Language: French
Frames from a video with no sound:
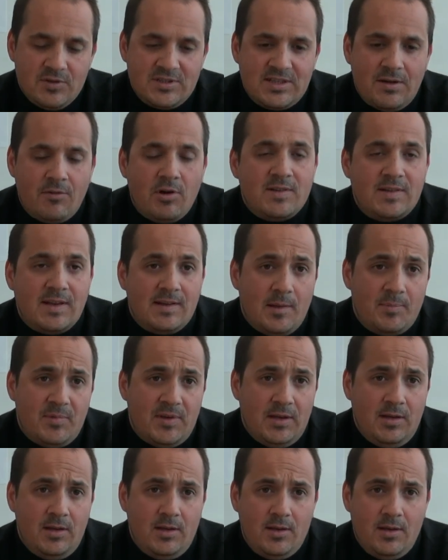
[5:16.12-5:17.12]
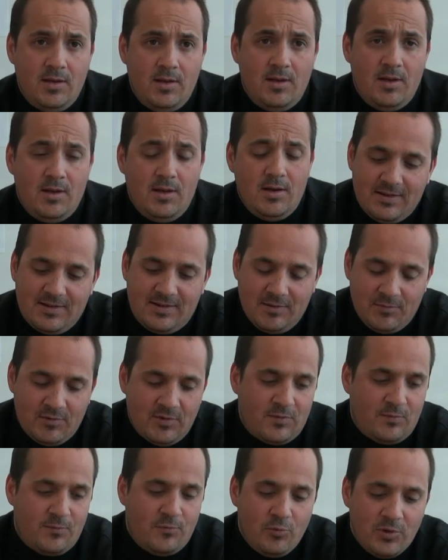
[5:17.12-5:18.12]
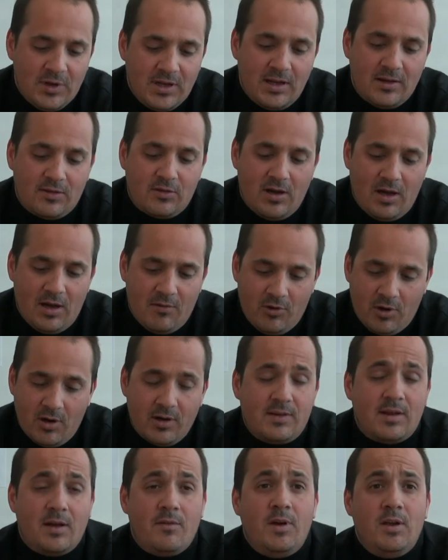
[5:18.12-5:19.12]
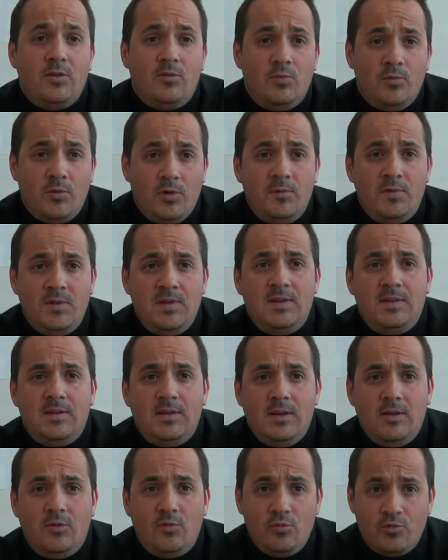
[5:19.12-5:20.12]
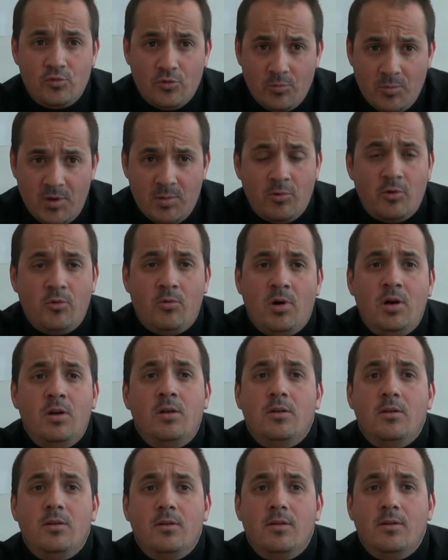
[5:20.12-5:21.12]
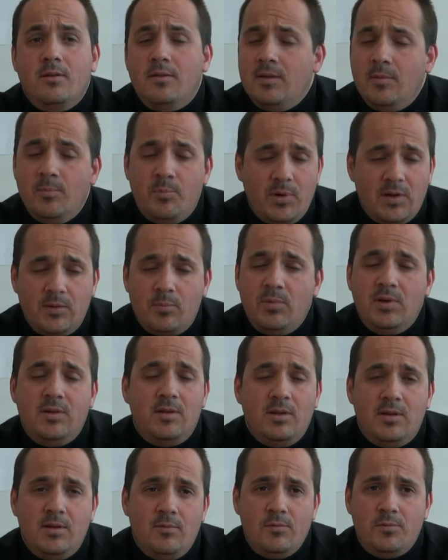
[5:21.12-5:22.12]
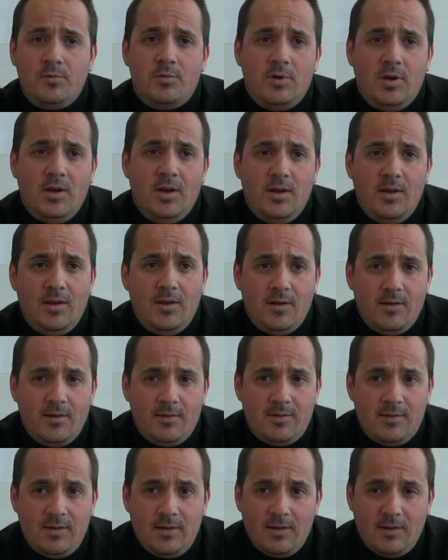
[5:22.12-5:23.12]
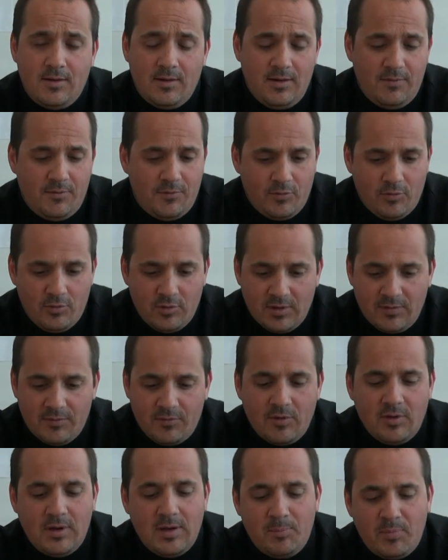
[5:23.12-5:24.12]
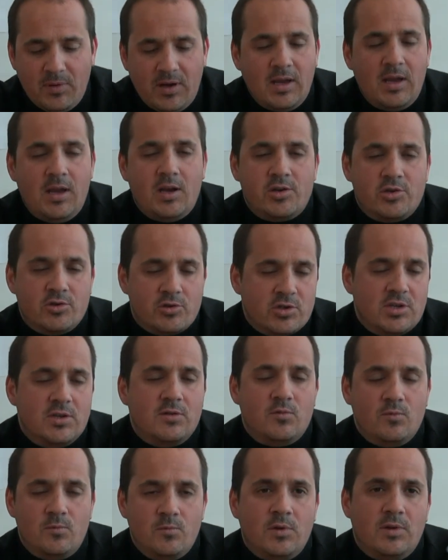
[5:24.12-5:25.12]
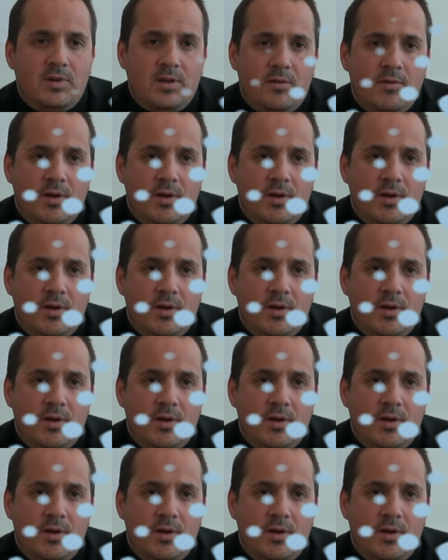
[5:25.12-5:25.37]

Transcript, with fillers: savoir s'adapter. Si vous voulez avoir un travail toute votre vie, toujours au même endroit, ce n'est pas ce métier qu'il vous faut. Il, faut. il faut être prêt à changer souvent de